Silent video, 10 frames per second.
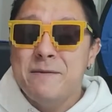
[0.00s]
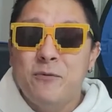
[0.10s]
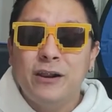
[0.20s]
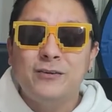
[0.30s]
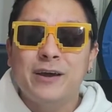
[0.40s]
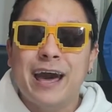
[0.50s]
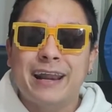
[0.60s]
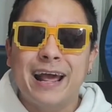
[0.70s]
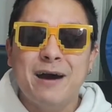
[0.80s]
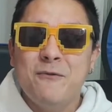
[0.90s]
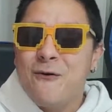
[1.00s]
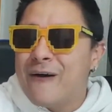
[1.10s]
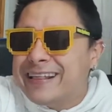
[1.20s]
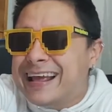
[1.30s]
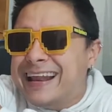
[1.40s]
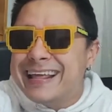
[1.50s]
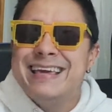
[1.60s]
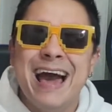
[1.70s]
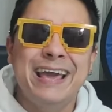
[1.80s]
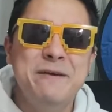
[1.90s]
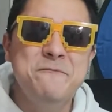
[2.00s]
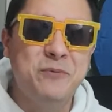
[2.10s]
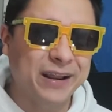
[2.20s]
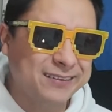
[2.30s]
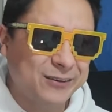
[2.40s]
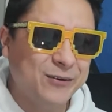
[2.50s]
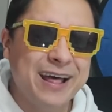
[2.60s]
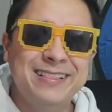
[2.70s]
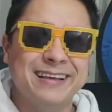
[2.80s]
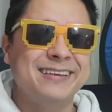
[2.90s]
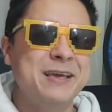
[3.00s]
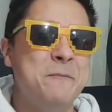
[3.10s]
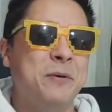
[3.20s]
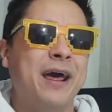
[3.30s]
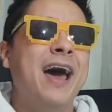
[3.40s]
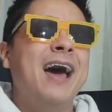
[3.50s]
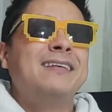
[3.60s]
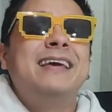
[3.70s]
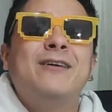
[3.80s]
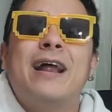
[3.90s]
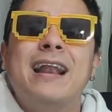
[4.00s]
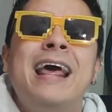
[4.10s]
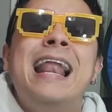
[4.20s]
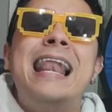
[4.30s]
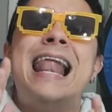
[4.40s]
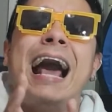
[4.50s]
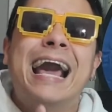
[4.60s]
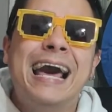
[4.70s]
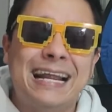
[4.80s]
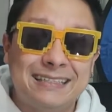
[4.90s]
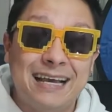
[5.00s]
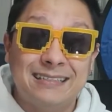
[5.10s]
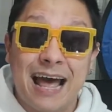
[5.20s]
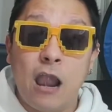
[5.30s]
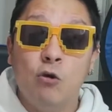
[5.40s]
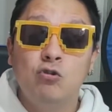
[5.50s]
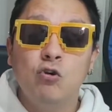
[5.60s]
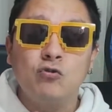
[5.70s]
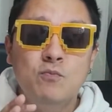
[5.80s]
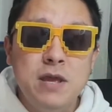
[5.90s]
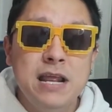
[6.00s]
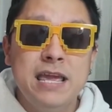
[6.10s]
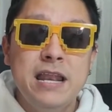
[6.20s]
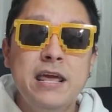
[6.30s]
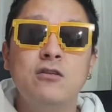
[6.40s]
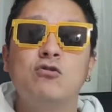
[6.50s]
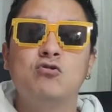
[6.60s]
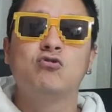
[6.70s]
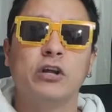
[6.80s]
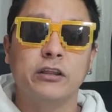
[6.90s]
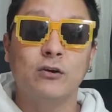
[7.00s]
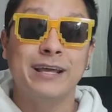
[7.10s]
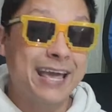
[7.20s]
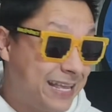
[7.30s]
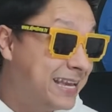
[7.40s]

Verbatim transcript: que por eso es que arrancamos con esta energía impresionante siempre. Quiero darle las gracias a los 2.500 suscriptores que